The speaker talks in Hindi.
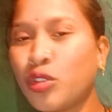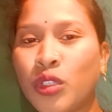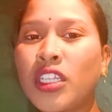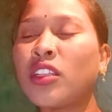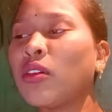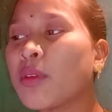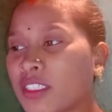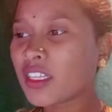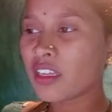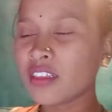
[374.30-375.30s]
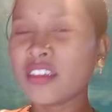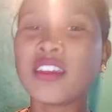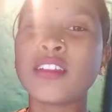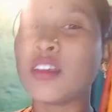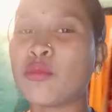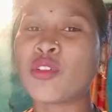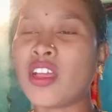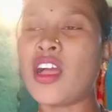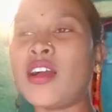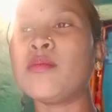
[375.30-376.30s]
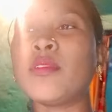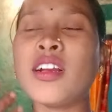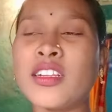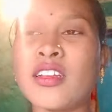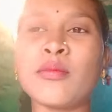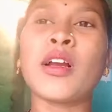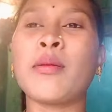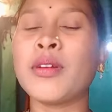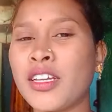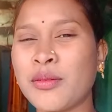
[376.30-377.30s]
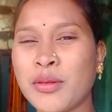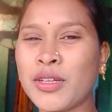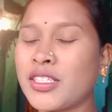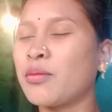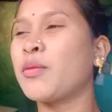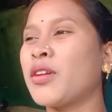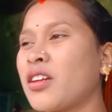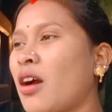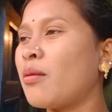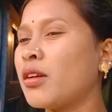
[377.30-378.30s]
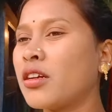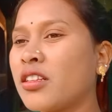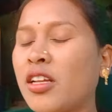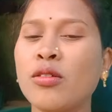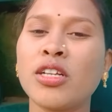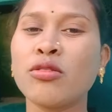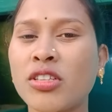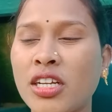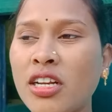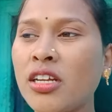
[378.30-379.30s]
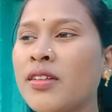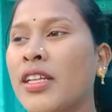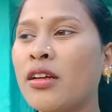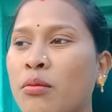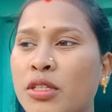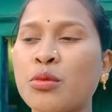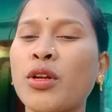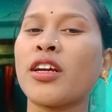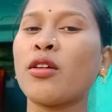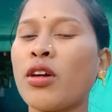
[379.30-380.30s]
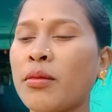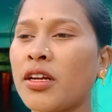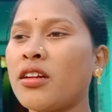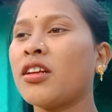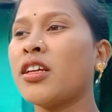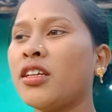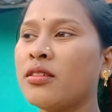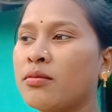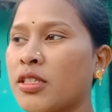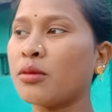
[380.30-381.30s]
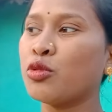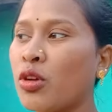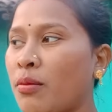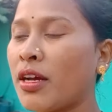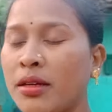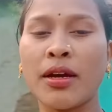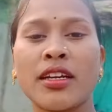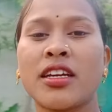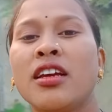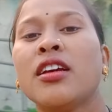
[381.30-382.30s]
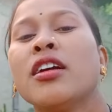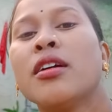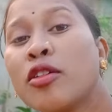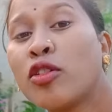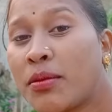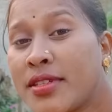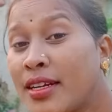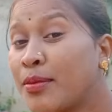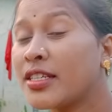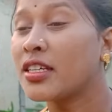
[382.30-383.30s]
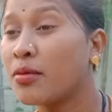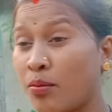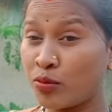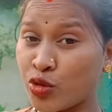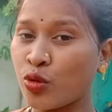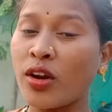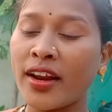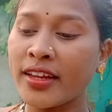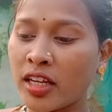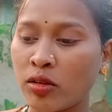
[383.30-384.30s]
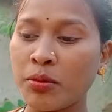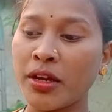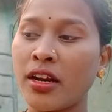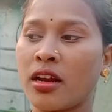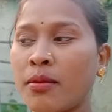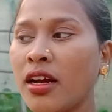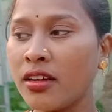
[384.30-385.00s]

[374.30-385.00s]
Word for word: चूही का दवा तो मस्त त मोर काम ख़त्म काबर की अभी मैं सब अपन काम लगातार हम कर दो कल बस मैं का काम करना रही मतलब चूल्हा मागी बार के कोठा पर से फिर से चुरोना रही करो बिहलना बा